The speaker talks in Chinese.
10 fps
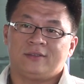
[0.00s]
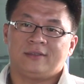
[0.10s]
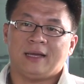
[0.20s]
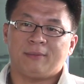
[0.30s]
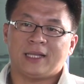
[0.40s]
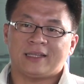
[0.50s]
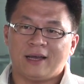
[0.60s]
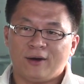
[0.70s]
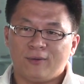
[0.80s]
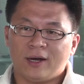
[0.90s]
他们来
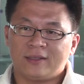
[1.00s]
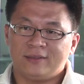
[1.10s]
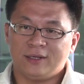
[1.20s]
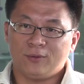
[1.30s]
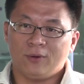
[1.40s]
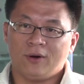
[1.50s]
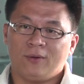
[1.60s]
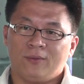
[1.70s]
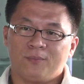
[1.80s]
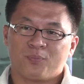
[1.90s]
台湾玩，结果
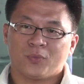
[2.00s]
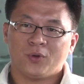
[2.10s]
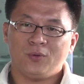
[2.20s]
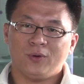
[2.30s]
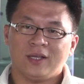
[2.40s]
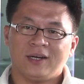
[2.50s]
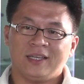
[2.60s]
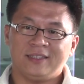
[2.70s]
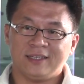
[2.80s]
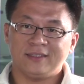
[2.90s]
过了
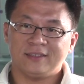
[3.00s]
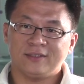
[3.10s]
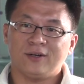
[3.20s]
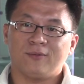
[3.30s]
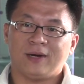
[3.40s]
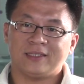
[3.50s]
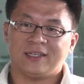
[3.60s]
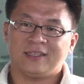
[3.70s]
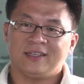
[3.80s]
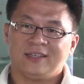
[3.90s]
一阵子之后，我发
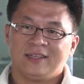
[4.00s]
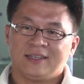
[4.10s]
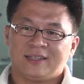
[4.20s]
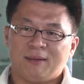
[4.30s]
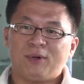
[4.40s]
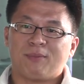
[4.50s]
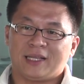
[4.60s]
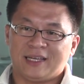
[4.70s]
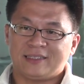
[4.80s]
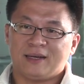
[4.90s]
现他们把
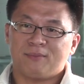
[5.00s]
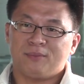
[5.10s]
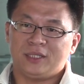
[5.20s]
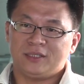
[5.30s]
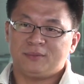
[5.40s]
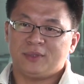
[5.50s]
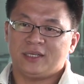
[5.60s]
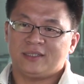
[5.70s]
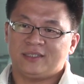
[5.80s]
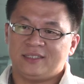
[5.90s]
那张明信
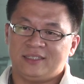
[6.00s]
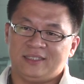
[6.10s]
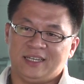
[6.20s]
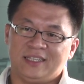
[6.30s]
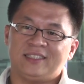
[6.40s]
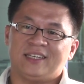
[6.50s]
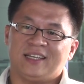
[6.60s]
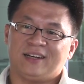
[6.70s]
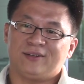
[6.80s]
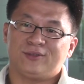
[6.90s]
片写一写，
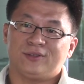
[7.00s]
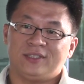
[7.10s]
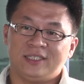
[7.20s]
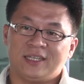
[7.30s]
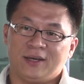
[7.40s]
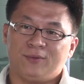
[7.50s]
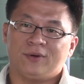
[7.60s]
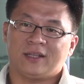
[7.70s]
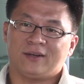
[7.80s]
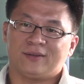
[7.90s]
然后就寄给我，
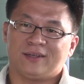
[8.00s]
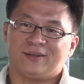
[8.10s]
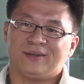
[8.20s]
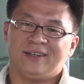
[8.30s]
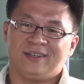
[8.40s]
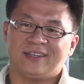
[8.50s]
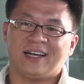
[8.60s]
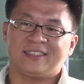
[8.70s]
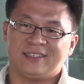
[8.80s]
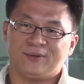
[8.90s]
然后他很
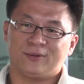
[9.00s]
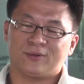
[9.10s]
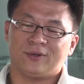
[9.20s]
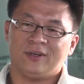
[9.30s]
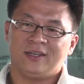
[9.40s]
感谢我说。